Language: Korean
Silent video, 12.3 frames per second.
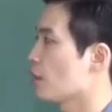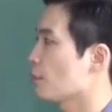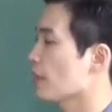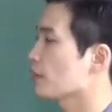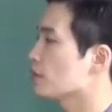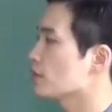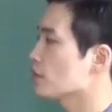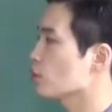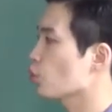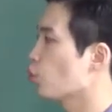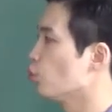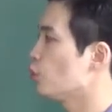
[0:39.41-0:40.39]

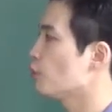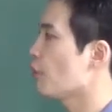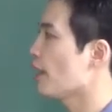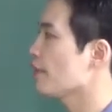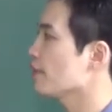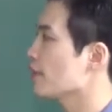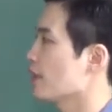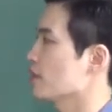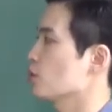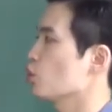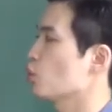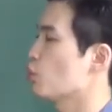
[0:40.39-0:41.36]
반드시 돈만
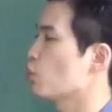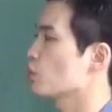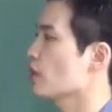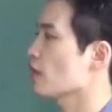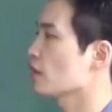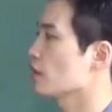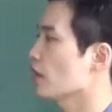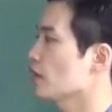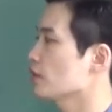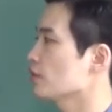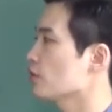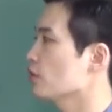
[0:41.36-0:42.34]
가지고 보상을
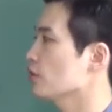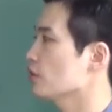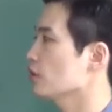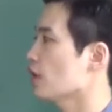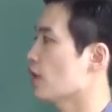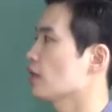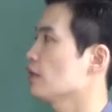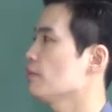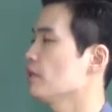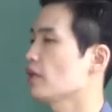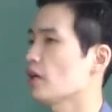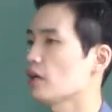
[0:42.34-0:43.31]
하는 건
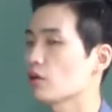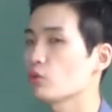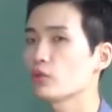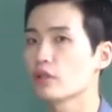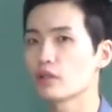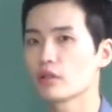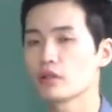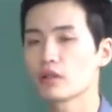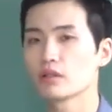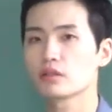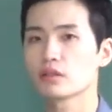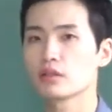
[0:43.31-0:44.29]
아닙니다. 라고 얘기를
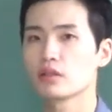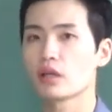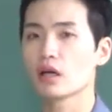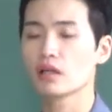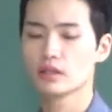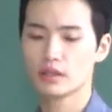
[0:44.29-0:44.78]
하는 글이야.